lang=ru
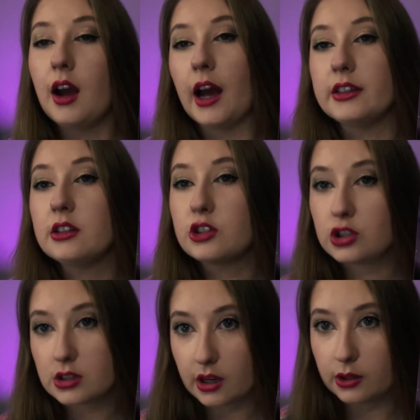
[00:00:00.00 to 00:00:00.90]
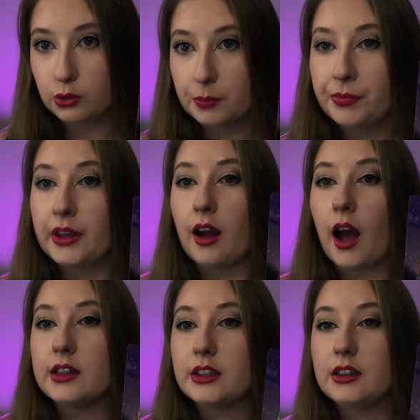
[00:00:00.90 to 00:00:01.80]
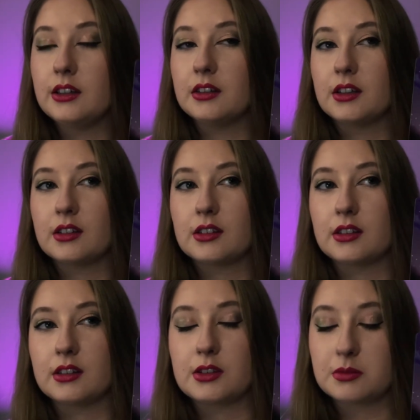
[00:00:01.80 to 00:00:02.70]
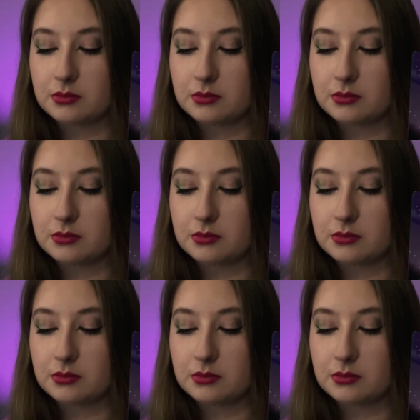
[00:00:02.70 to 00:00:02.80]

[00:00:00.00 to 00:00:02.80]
Они начинают, они э,